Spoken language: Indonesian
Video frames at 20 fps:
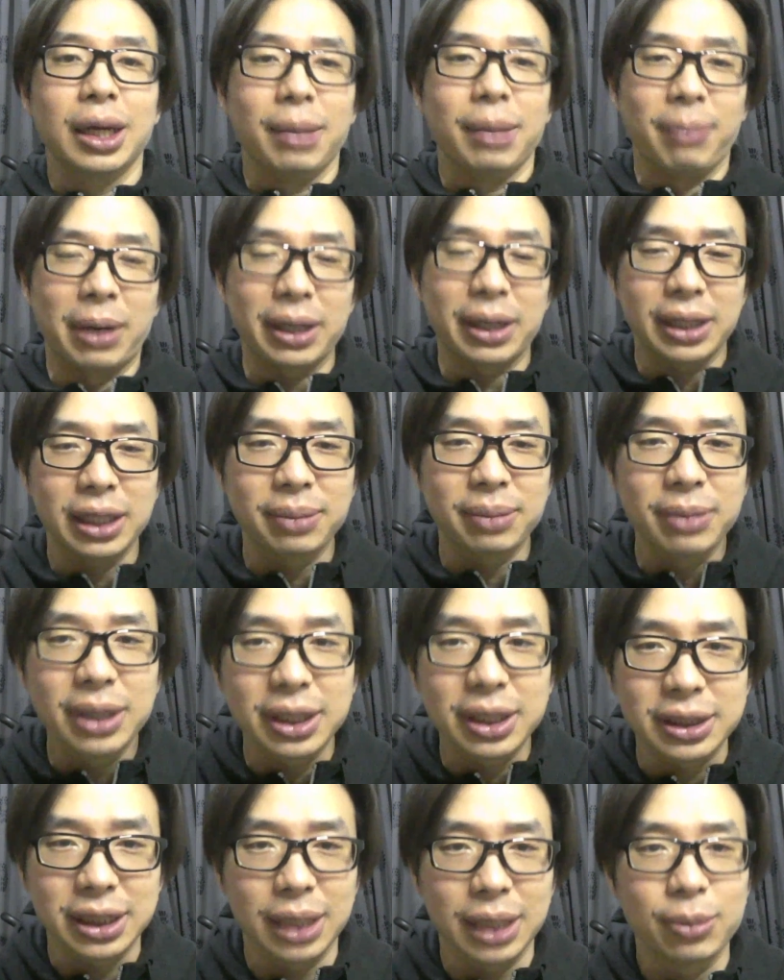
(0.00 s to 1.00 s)
parkir
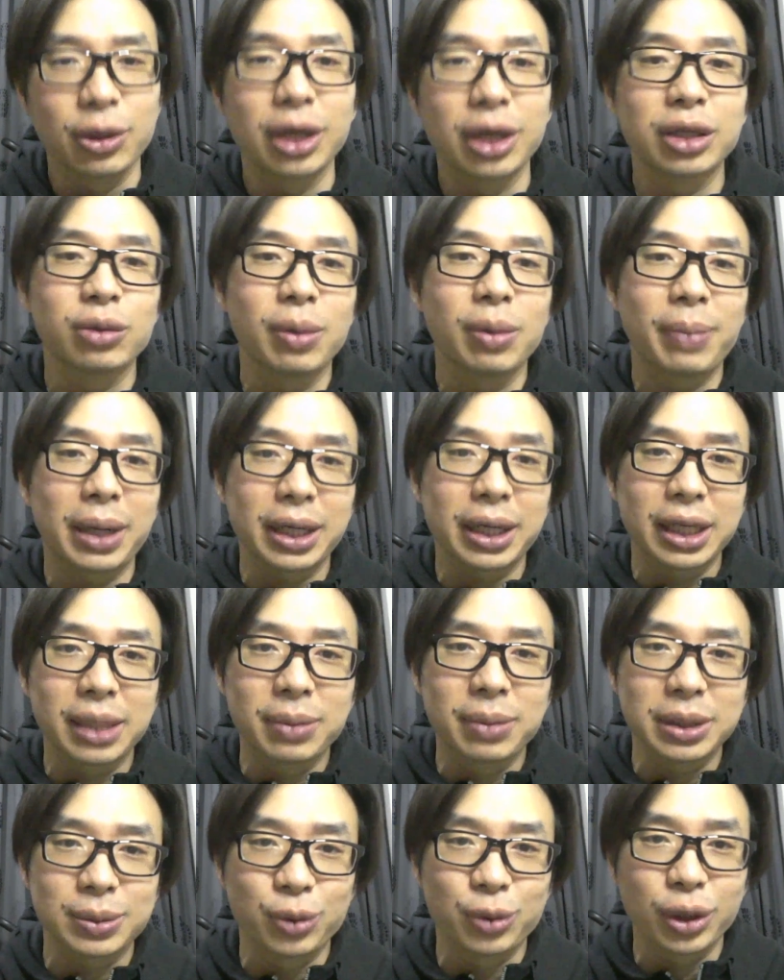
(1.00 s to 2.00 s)
bus ya bukan cuma parkir
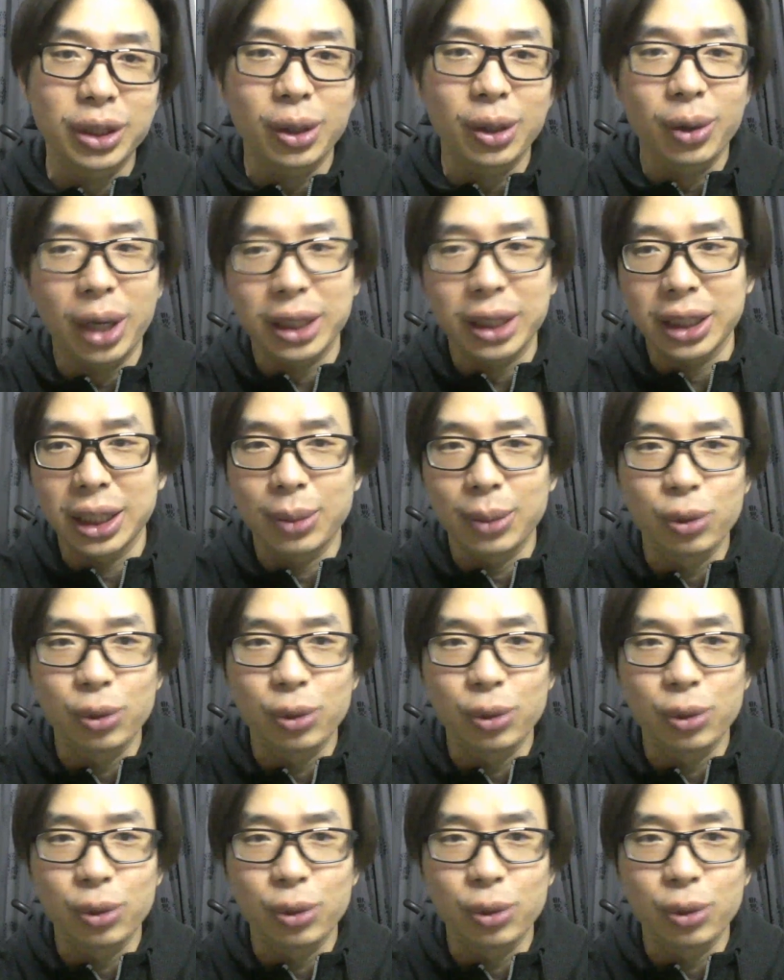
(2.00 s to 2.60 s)
bus mungkin kalau katanya